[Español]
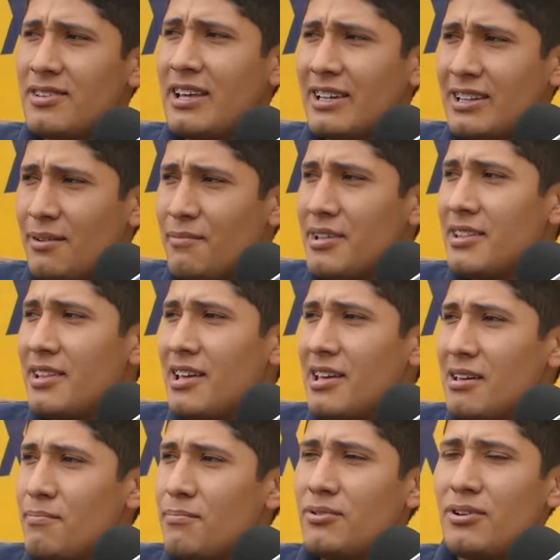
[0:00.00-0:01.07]
exactamente
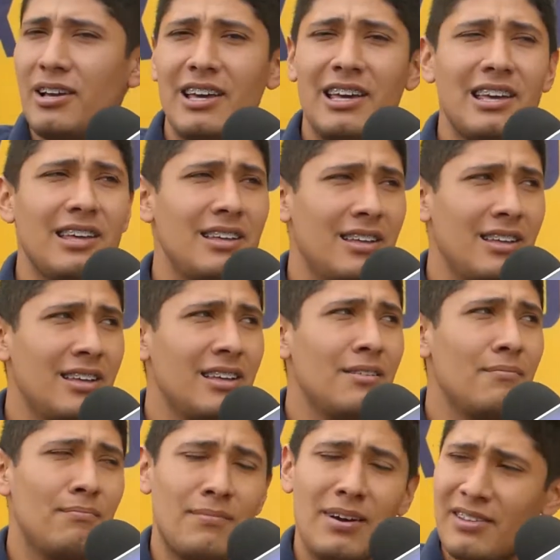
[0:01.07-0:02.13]
ahí porque
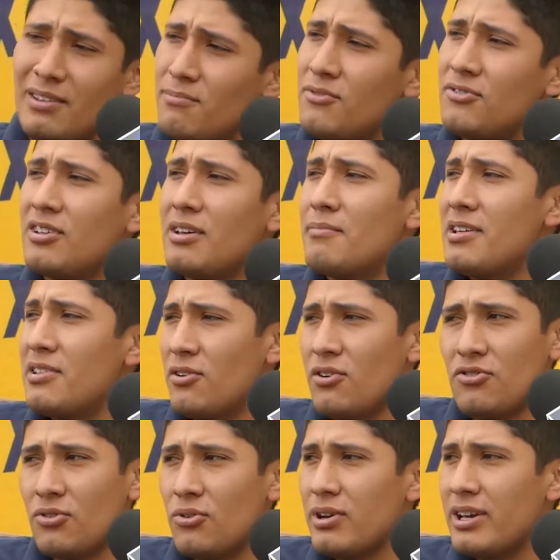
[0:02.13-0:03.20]
pasan mucho
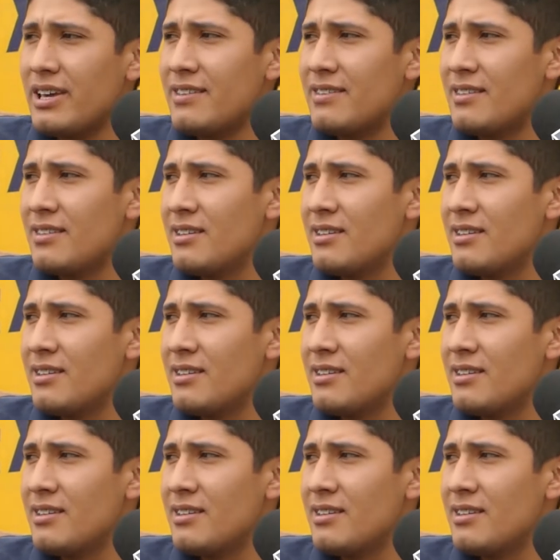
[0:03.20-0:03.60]
demasiados choques.